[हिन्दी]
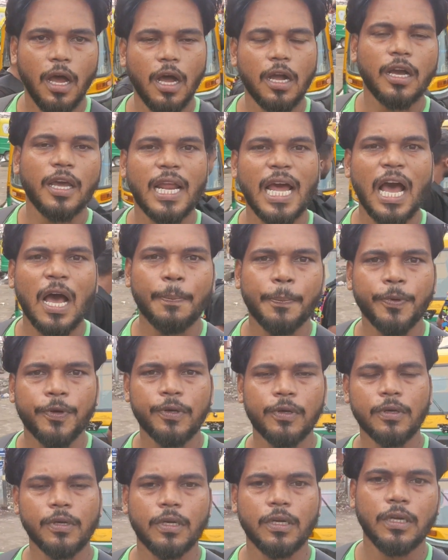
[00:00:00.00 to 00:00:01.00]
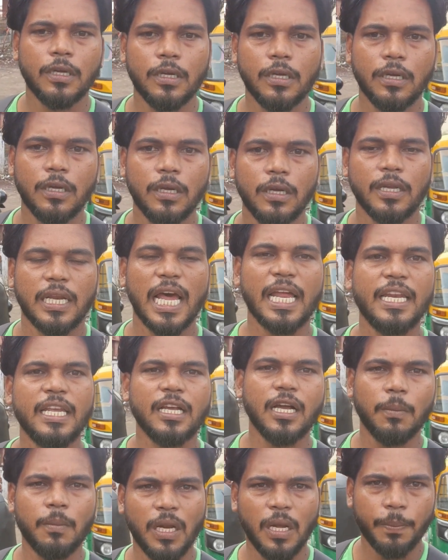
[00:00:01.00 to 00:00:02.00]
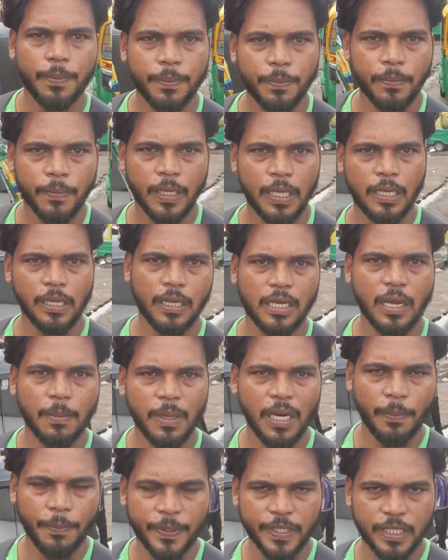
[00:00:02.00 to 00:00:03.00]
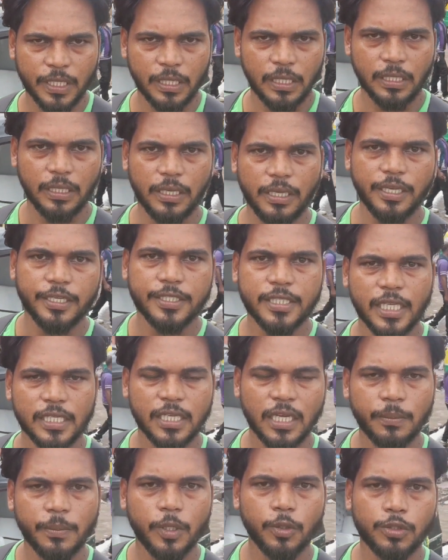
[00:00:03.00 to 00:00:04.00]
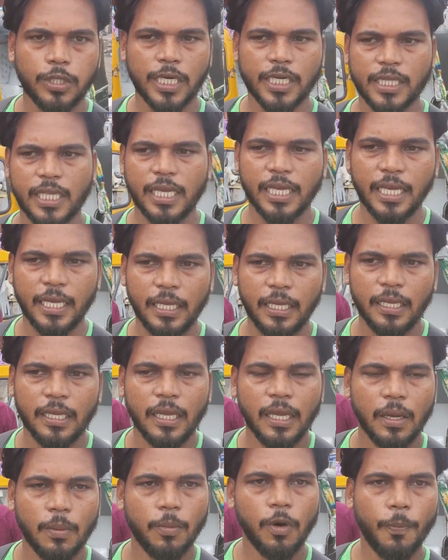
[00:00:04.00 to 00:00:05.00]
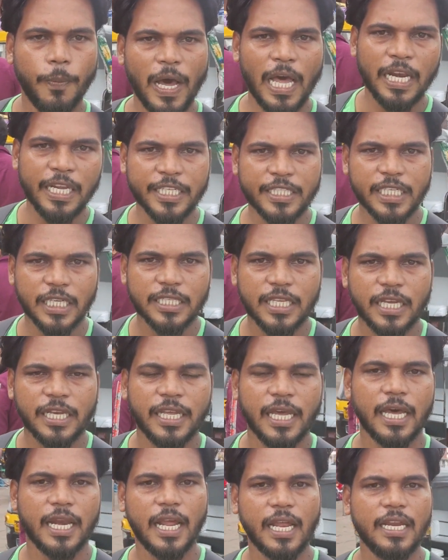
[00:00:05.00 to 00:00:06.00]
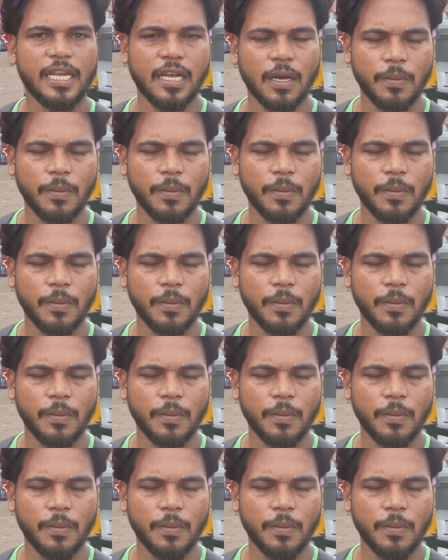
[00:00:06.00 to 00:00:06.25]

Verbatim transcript: अगर आप रानी कमला कमलापति स्टेशन भी उतरते हैं भोपाल स्टेशन या रानी